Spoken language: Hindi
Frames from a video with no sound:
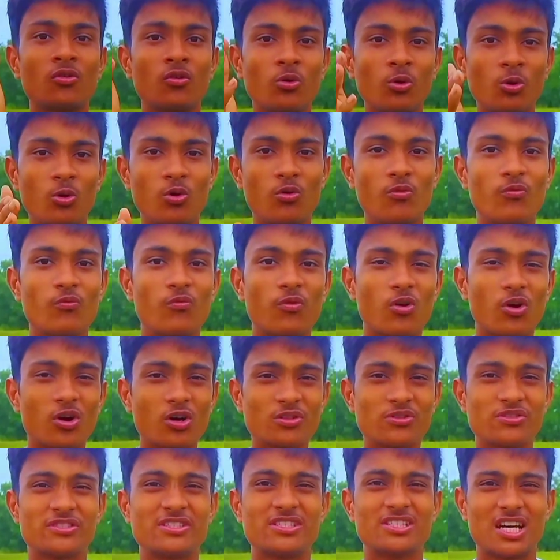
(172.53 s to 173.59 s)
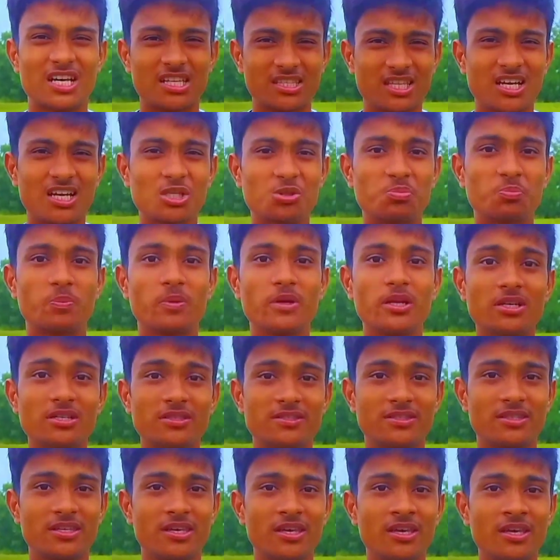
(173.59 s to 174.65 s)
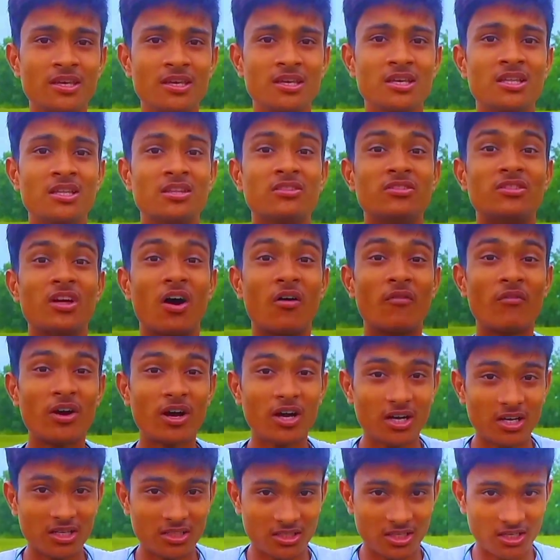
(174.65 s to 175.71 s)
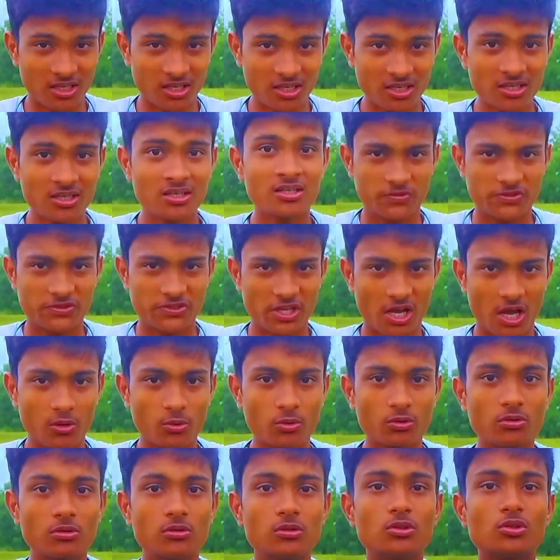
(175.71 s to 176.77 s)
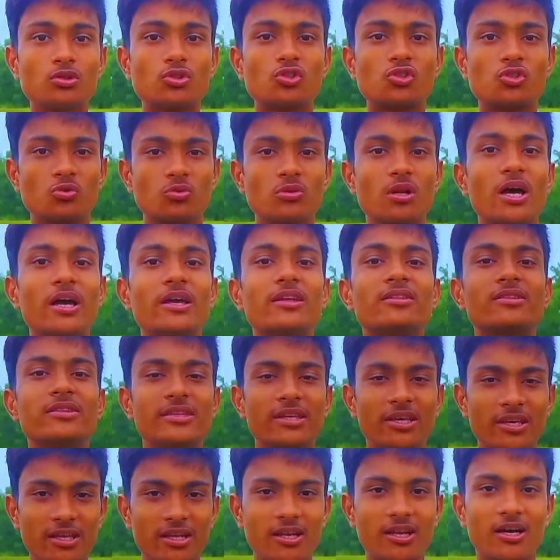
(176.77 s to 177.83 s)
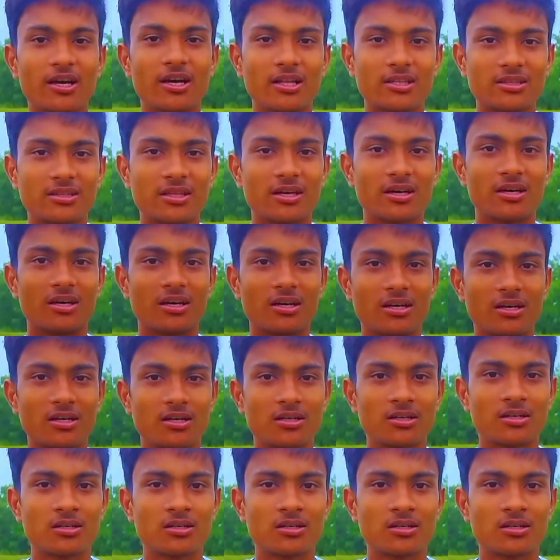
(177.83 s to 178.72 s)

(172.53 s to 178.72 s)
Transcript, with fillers: वो बहुत ज़्यादा स्पीड से धमाकादार साउंड सुनाई दे रहा था